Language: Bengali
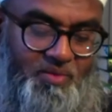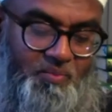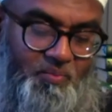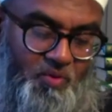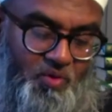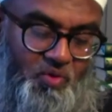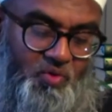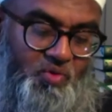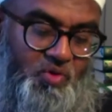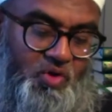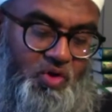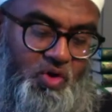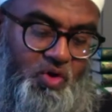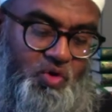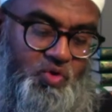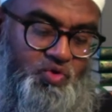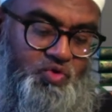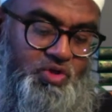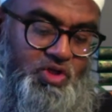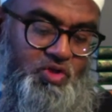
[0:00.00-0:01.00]
বলুন
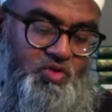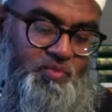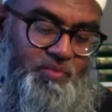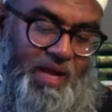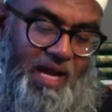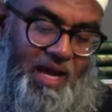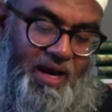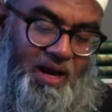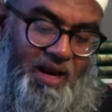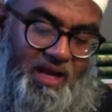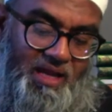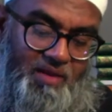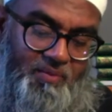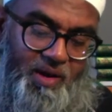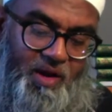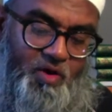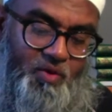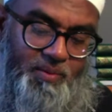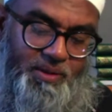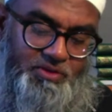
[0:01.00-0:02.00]
যদি তোমরা আল্লাহকে
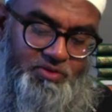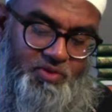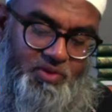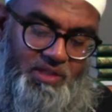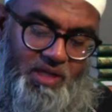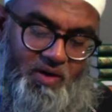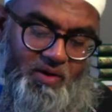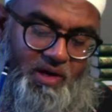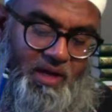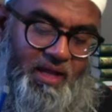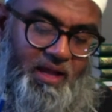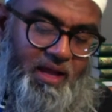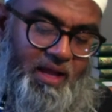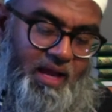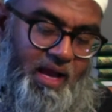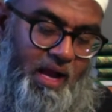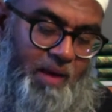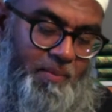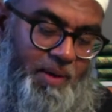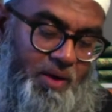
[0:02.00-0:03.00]
ভালোবাসো তাহলে
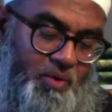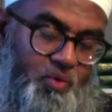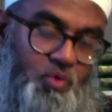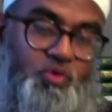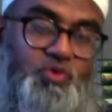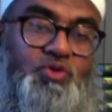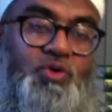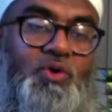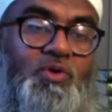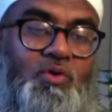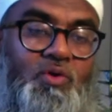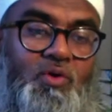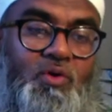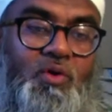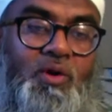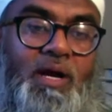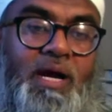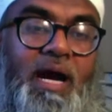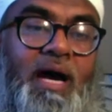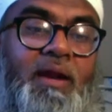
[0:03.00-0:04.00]
আমার অনুসরণ করো
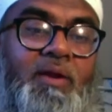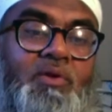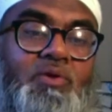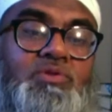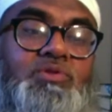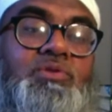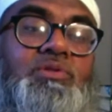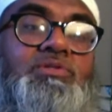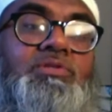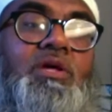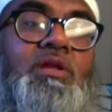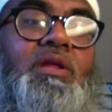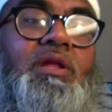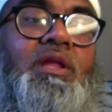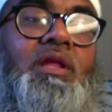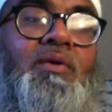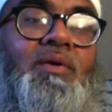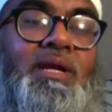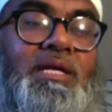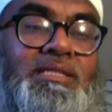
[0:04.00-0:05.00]
কার রসুল
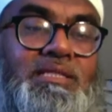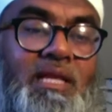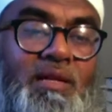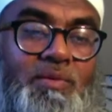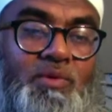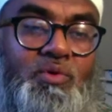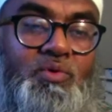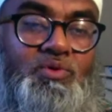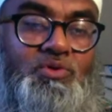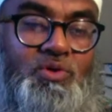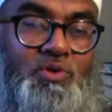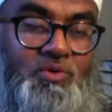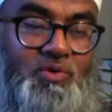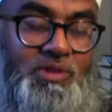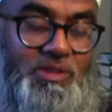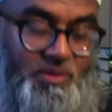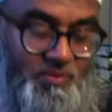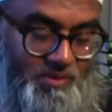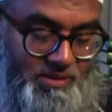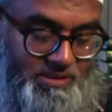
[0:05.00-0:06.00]
সাল্লাহ সাল্লামের অনুসরণ
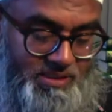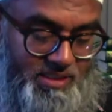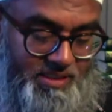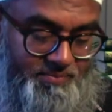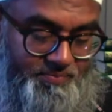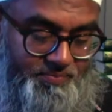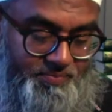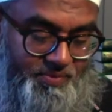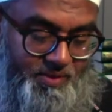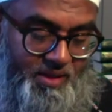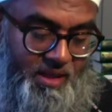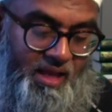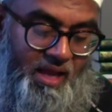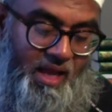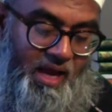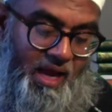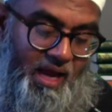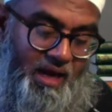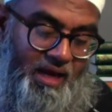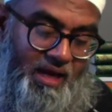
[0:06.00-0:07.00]
করতে বলছে
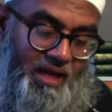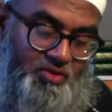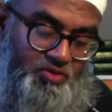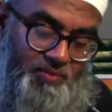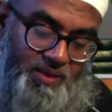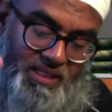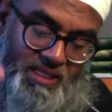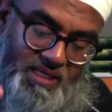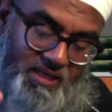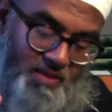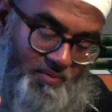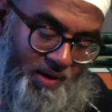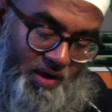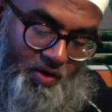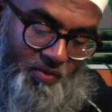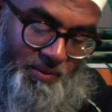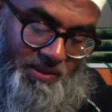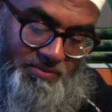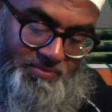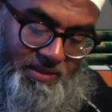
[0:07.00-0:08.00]
আল্লাহ তোমাদেরকে
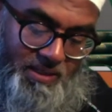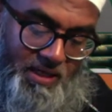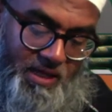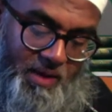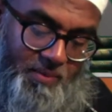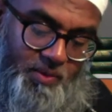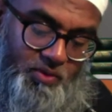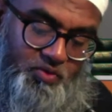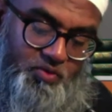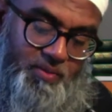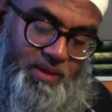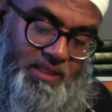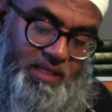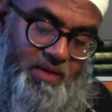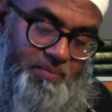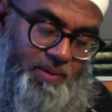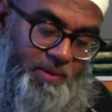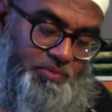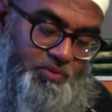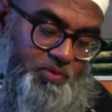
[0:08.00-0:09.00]
ভালোবাসবেন এবং তোমাদের
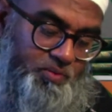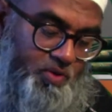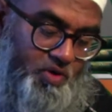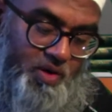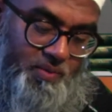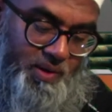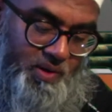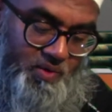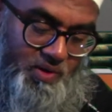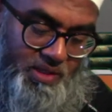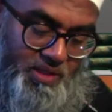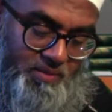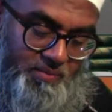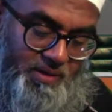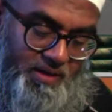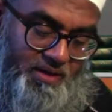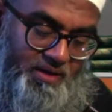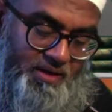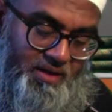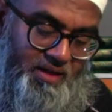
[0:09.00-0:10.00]
পাপসমূহ ক্ষমা করে
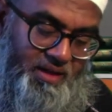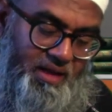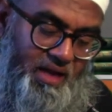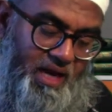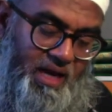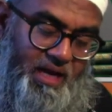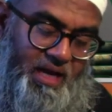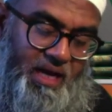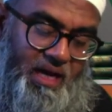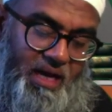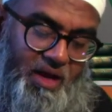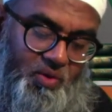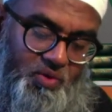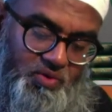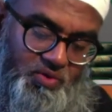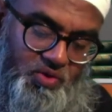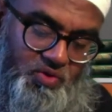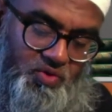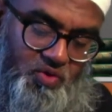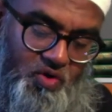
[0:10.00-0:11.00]
দিবেন আর আল্লাহ
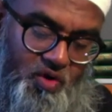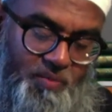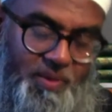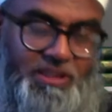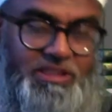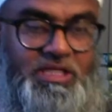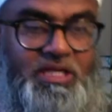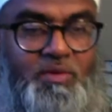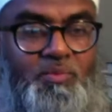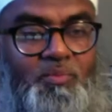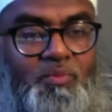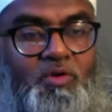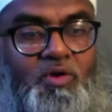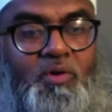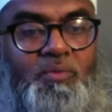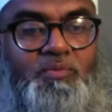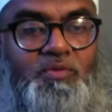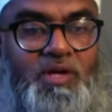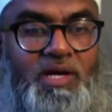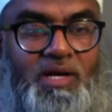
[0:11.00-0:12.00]
অত্যন্ত ক্ষমাশীল
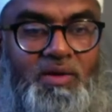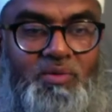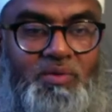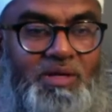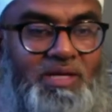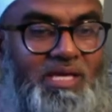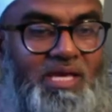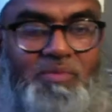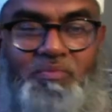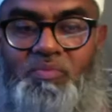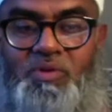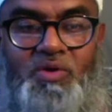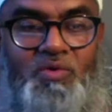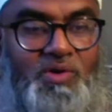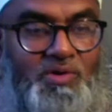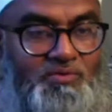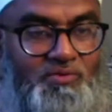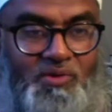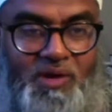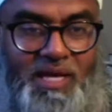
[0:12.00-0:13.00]
পরম দয়ালু কি
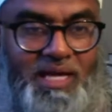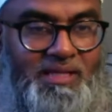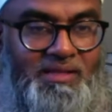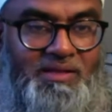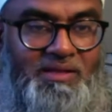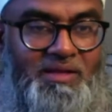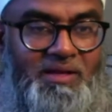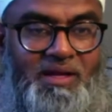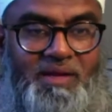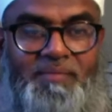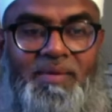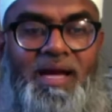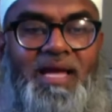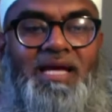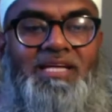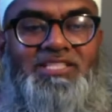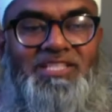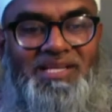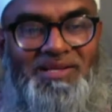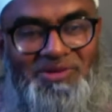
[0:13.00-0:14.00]
বিউটিফুল আয়াত ভাই
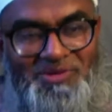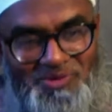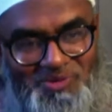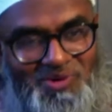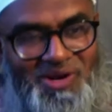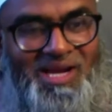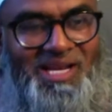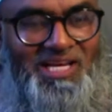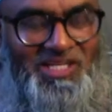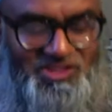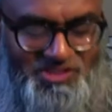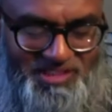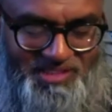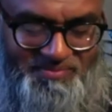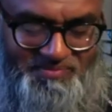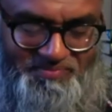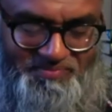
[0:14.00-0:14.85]
আসেন কোরআনে আসেন